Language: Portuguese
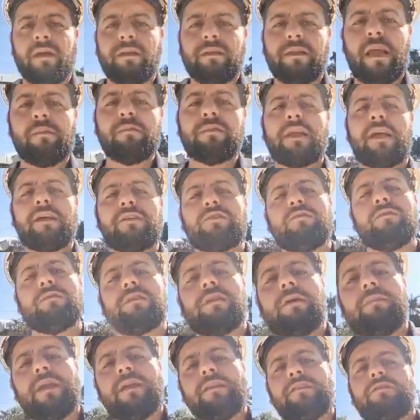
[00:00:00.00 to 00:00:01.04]
Temos ajuntes
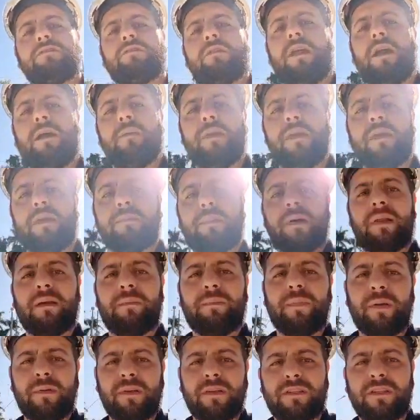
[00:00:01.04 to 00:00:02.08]
também de isolamento para
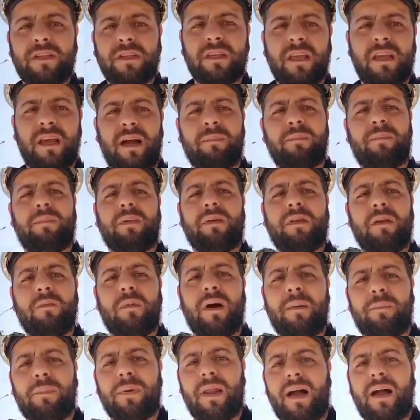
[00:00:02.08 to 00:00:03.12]
permitir que, a, que
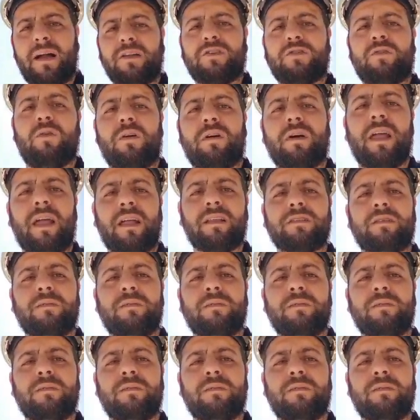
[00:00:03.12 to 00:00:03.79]
uma placa de concreto